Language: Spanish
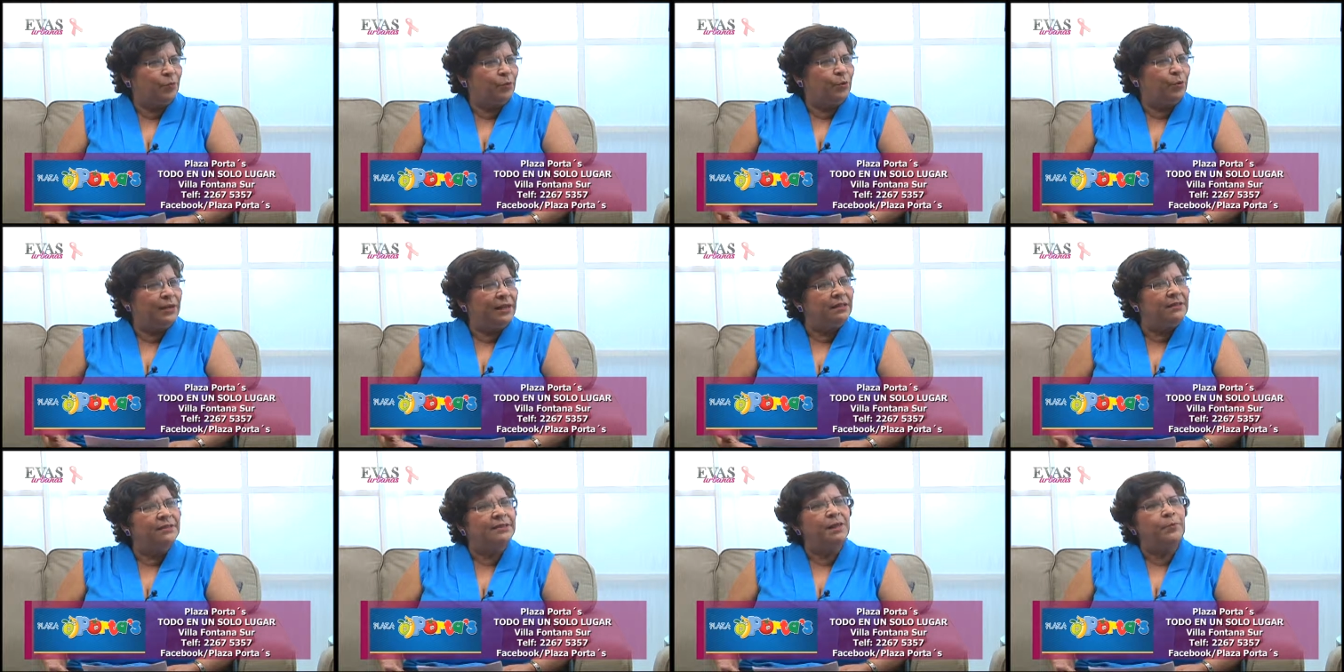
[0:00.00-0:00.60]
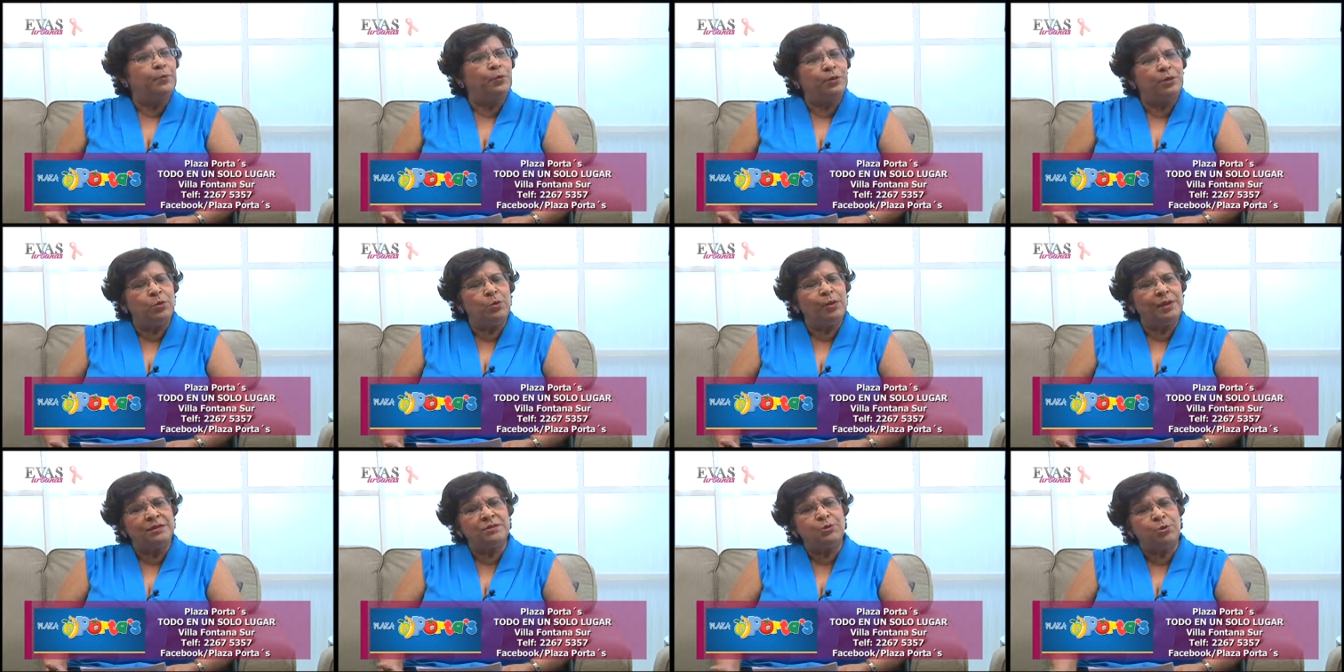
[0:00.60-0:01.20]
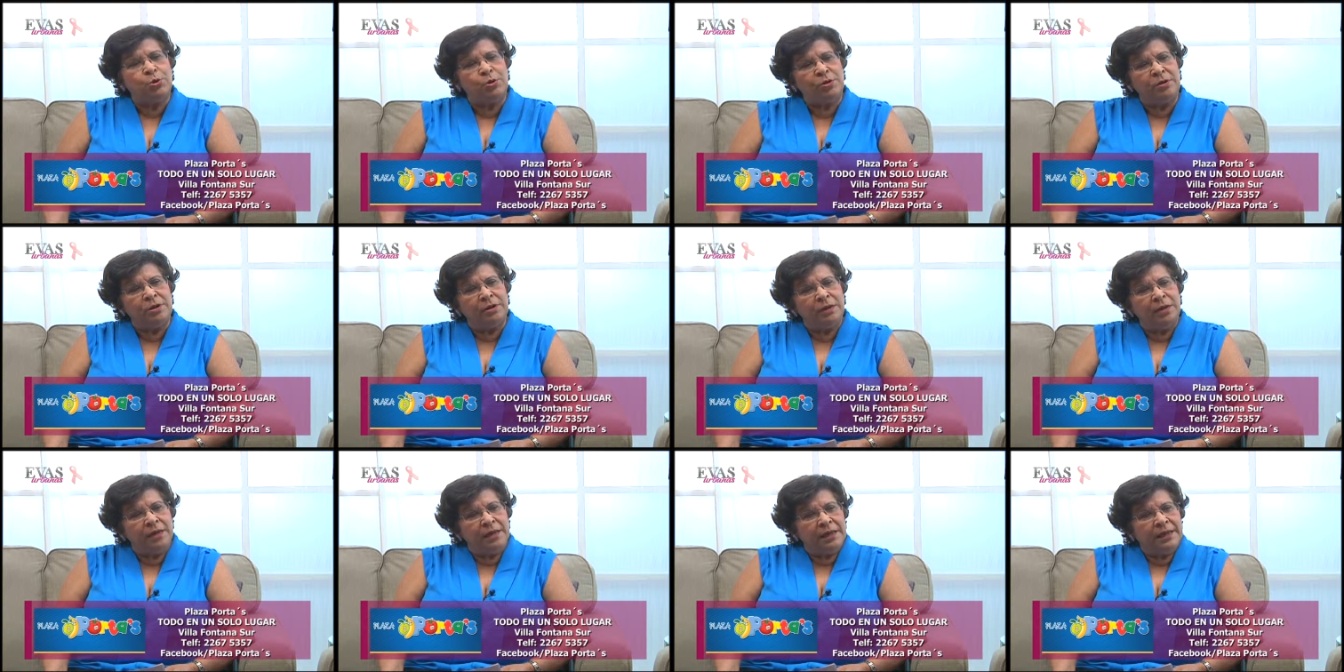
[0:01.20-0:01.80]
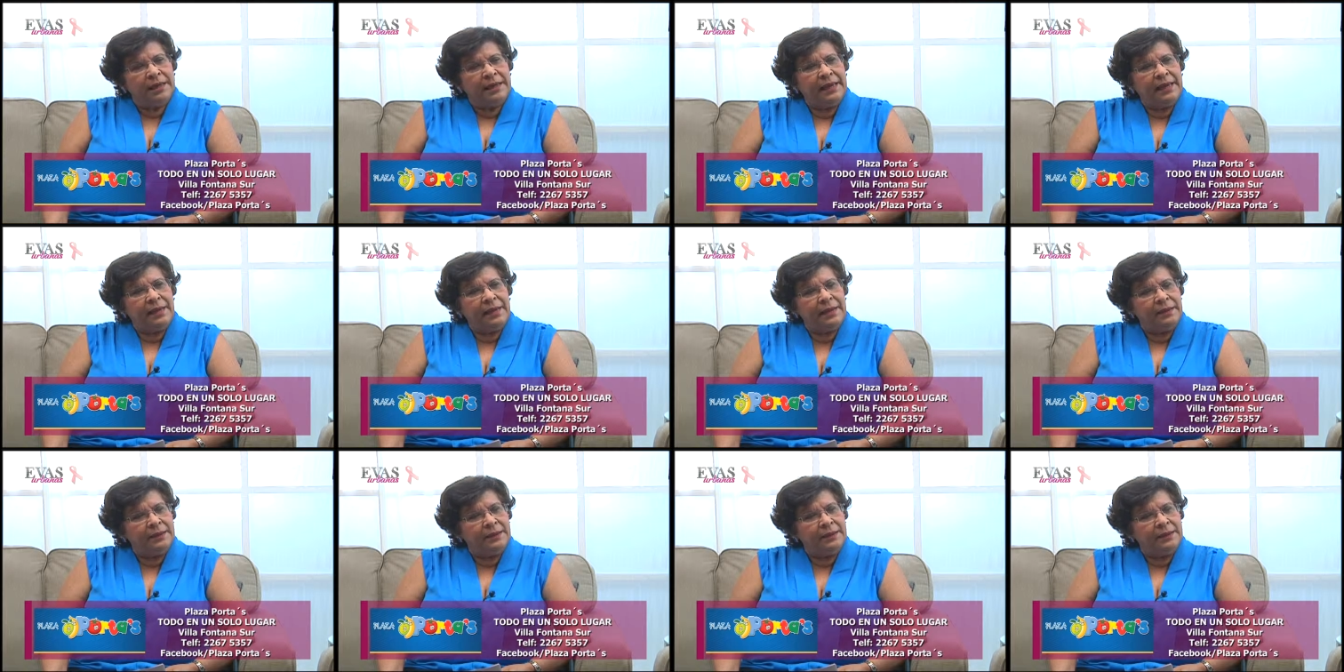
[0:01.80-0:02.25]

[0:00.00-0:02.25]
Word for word: por el tipo de educación que les